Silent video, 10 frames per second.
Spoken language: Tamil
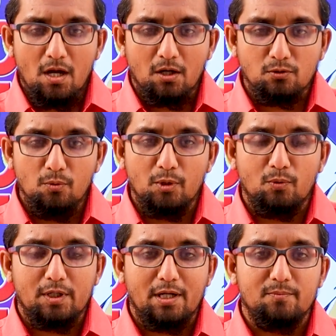அக்டோபர்
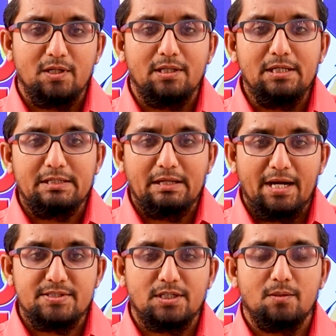ஒன்றாம் தேதி
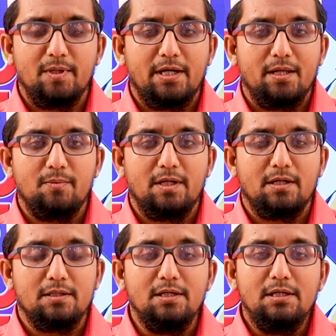ஞாயிற்றுக்கிழமை நடைபெற
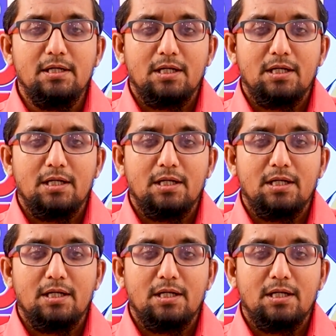இருக்குது